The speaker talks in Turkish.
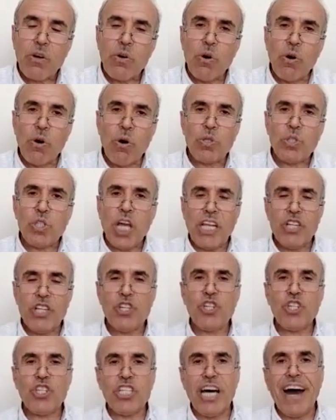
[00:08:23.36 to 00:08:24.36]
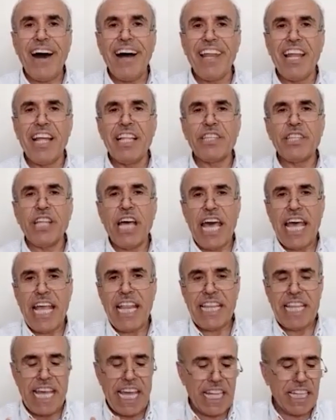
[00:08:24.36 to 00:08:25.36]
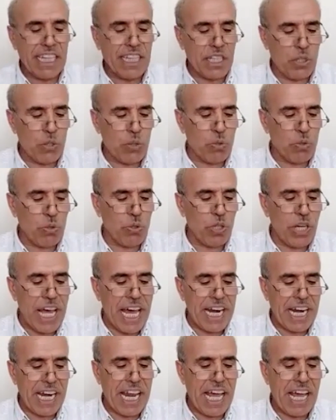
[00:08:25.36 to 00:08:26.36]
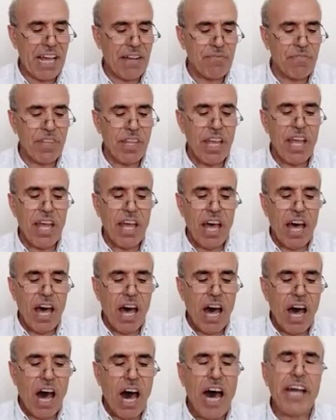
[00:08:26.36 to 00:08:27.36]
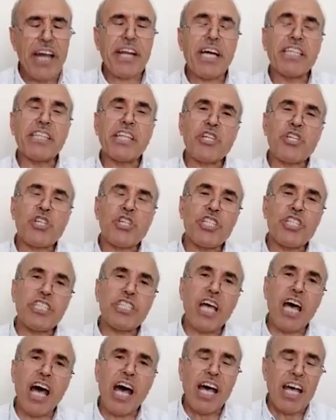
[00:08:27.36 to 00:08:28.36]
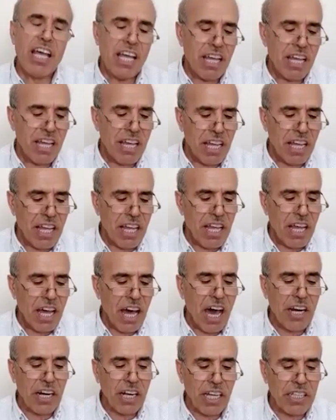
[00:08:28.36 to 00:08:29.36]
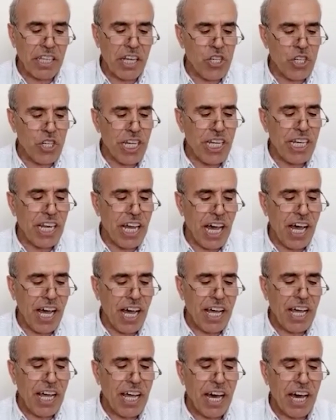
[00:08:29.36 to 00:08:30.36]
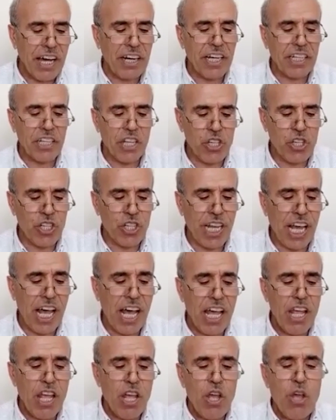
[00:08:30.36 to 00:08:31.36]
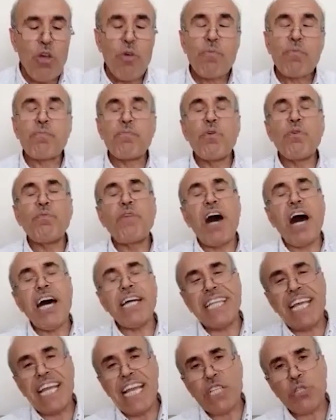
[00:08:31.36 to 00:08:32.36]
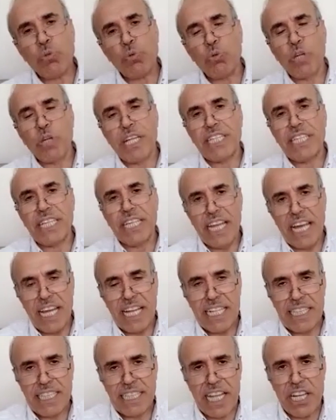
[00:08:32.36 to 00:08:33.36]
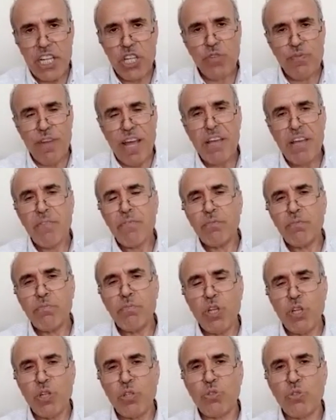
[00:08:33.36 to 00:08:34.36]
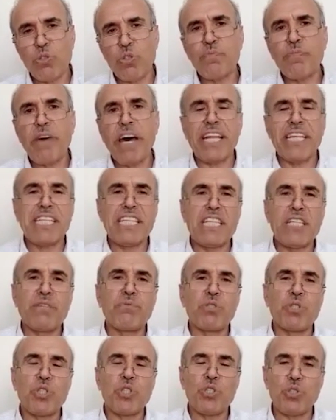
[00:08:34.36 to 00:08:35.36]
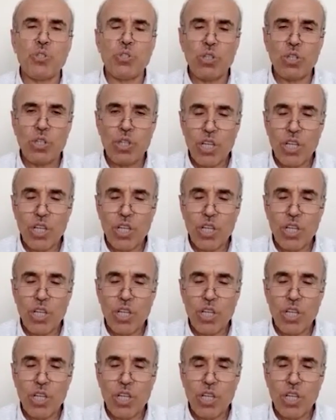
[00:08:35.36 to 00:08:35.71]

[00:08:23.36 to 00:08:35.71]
o çalıştığı alanda elde ettiği ürünlerle arkadaşında arkadaşıyla arkadaşına mübadele suretiyle değişme. Biliyorsunuz para dediğimiz